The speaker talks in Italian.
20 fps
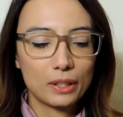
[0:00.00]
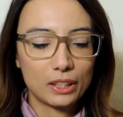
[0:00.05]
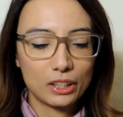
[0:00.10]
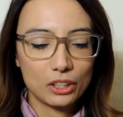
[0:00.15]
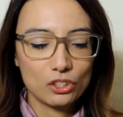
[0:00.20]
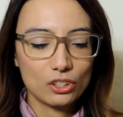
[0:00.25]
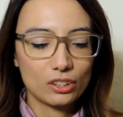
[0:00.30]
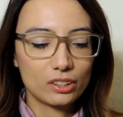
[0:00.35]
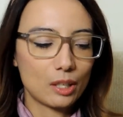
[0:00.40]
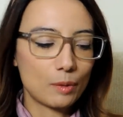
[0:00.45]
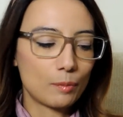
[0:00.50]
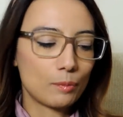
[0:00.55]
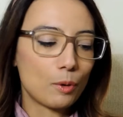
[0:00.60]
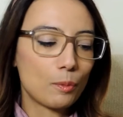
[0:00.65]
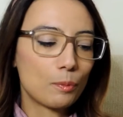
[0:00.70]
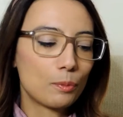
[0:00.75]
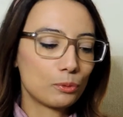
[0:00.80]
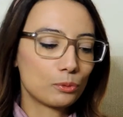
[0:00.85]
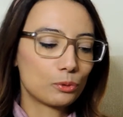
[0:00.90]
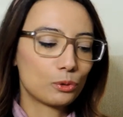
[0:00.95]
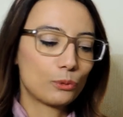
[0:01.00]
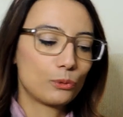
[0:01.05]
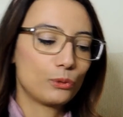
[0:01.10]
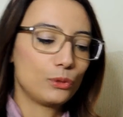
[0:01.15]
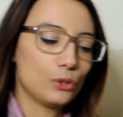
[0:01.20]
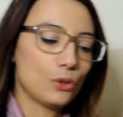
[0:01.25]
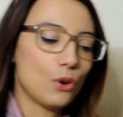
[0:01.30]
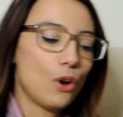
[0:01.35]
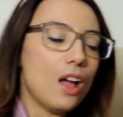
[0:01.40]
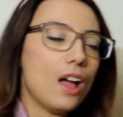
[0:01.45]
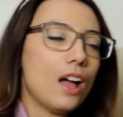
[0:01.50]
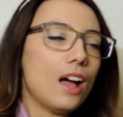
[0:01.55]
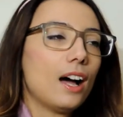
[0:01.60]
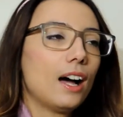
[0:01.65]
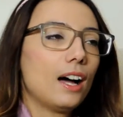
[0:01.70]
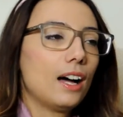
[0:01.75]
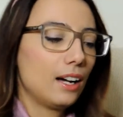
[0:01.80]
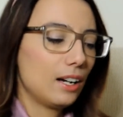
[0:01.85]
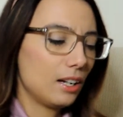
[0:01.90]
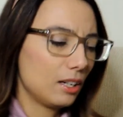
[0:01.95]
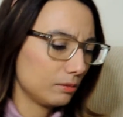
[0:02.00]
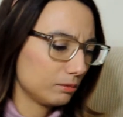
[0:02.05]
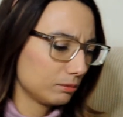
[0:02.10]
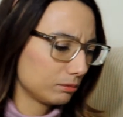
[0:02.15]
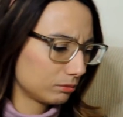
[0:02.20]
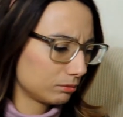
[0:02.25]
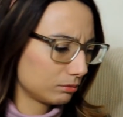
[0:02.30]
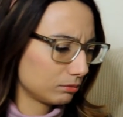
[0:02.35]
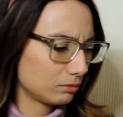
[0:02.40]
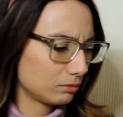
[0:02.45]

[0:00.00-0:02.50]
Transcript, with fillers: perché c'è tempo appunto fino a,